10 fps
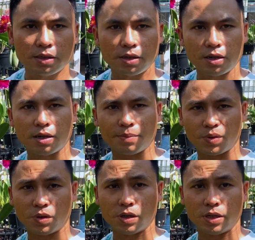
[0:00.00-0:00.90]
Cho nên là
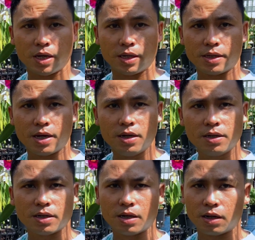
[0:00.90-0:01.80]
mọi người nhớ
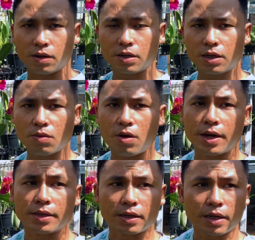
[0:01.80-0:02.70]
là đừng có kích
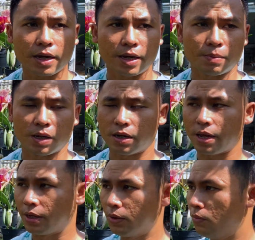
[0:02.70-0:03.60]
hoa những cái cây mà nó
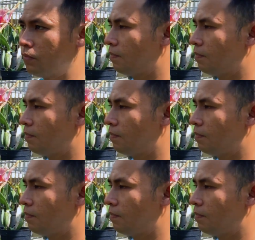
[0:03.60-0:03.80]
đang yếu.